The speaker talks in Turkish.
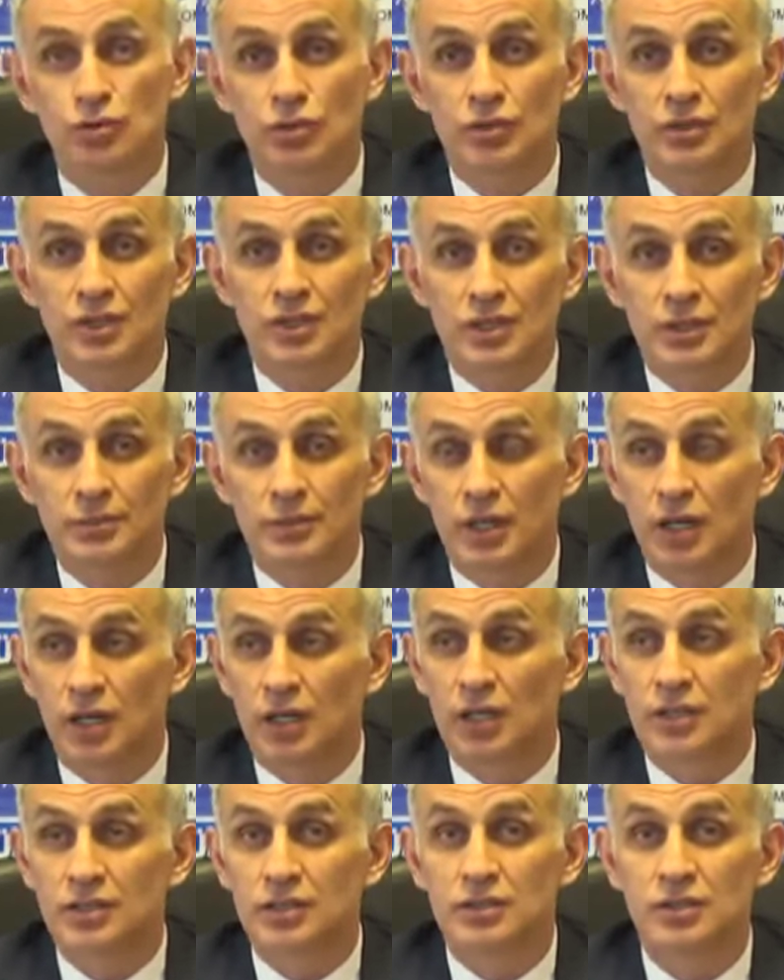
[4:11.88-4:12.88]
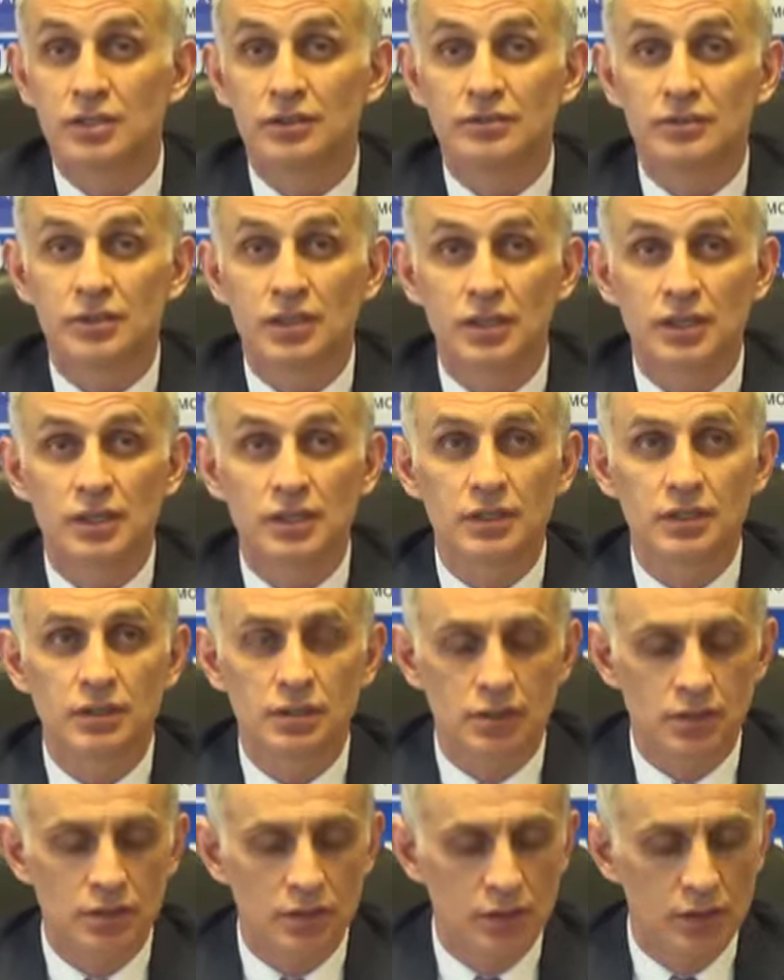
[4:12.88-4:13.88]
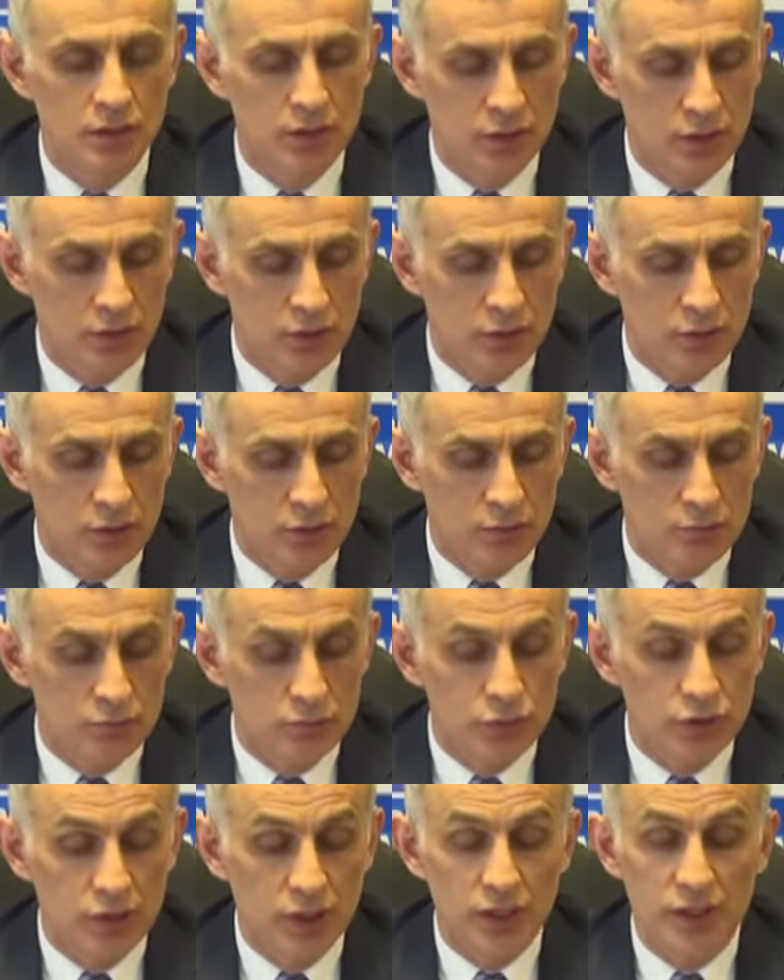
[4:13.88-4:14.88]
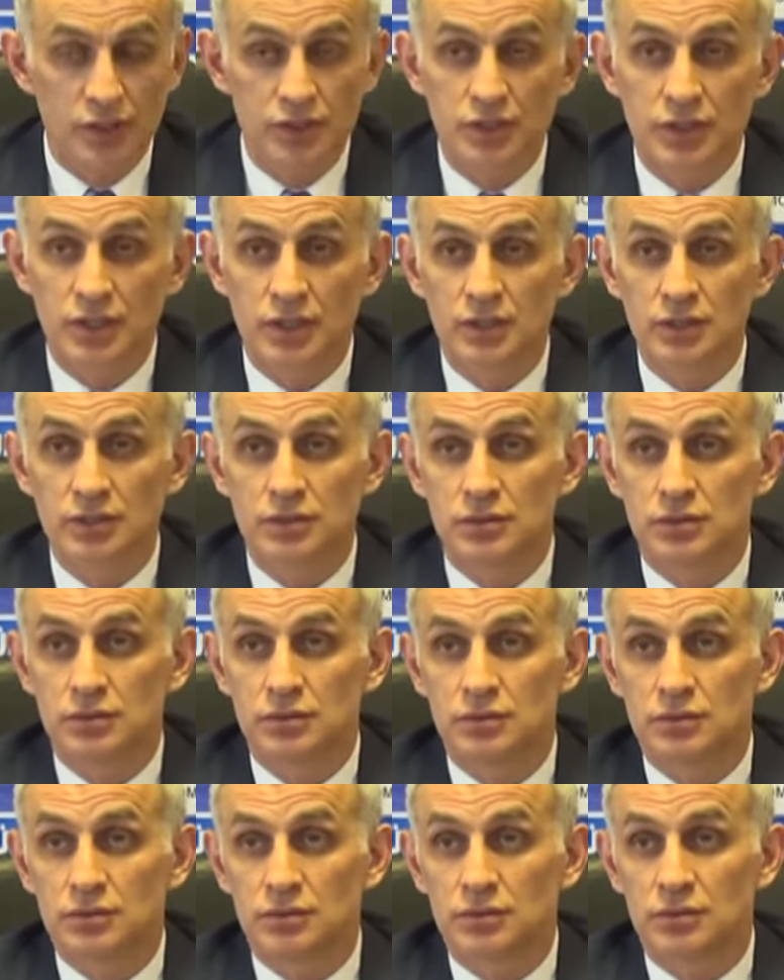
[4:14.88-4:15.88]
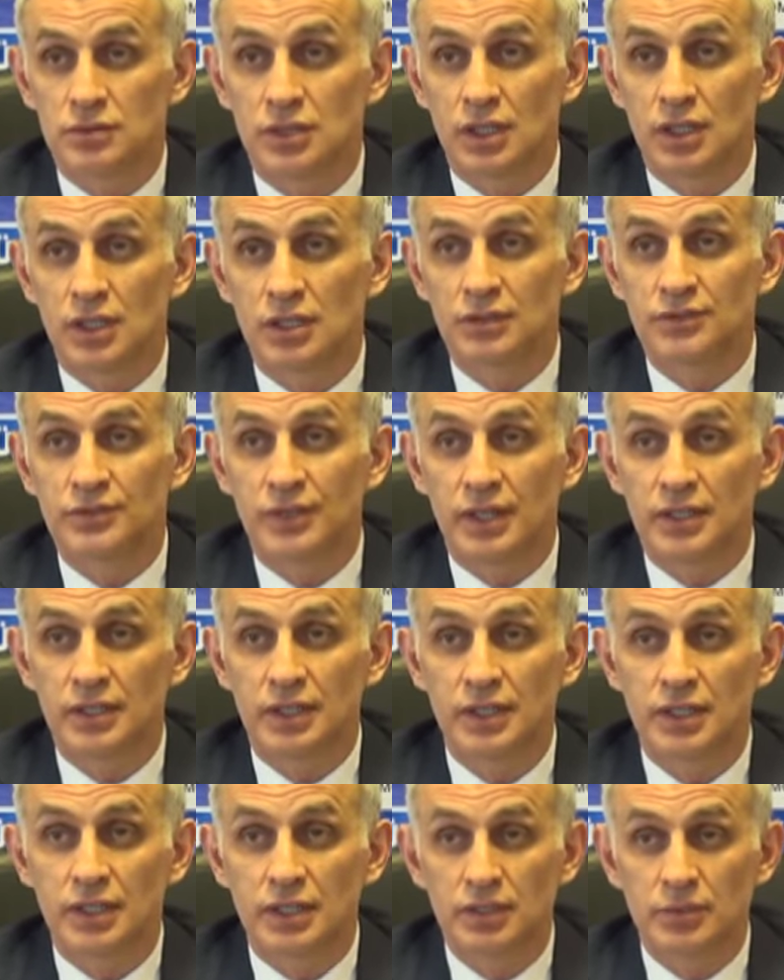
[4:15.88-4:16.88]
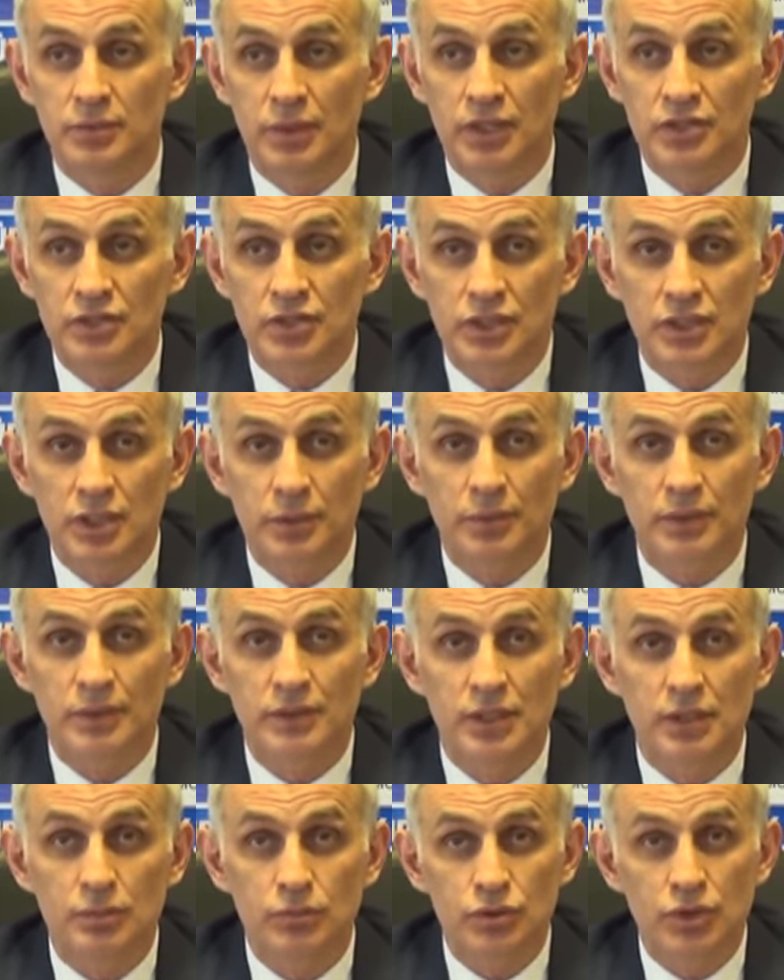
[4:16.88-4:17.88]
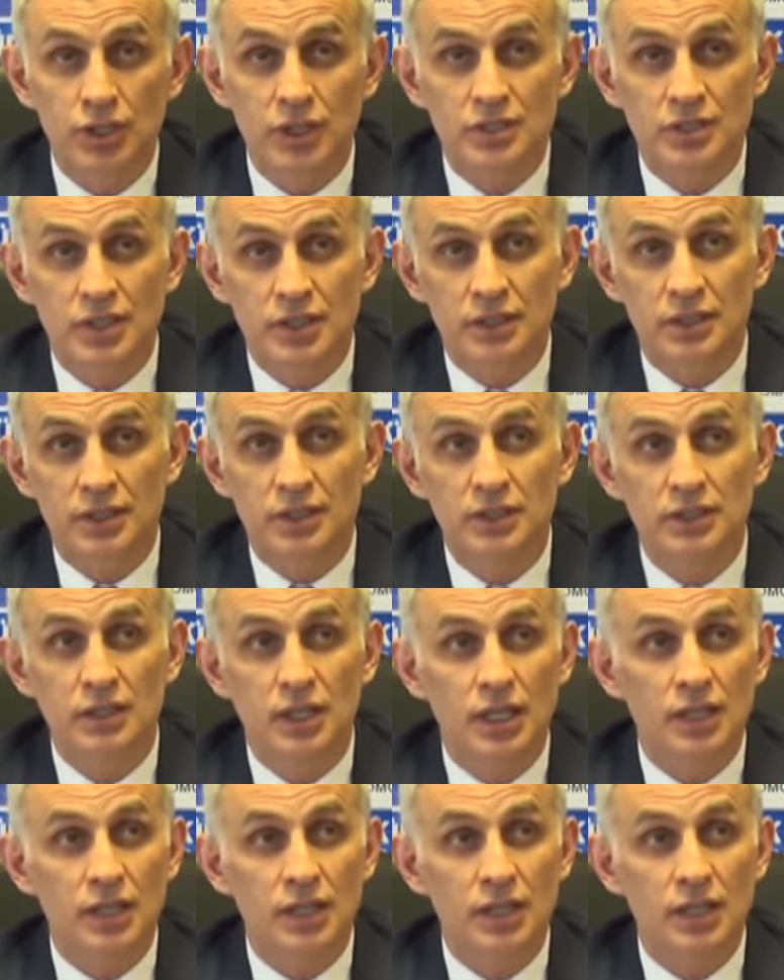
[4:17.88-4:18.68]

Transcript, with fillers: Burada onlar da bir ahlak sınavındalar. Bu yalancıların yalan ifadelerini manşet yapanlar bu gerçekleri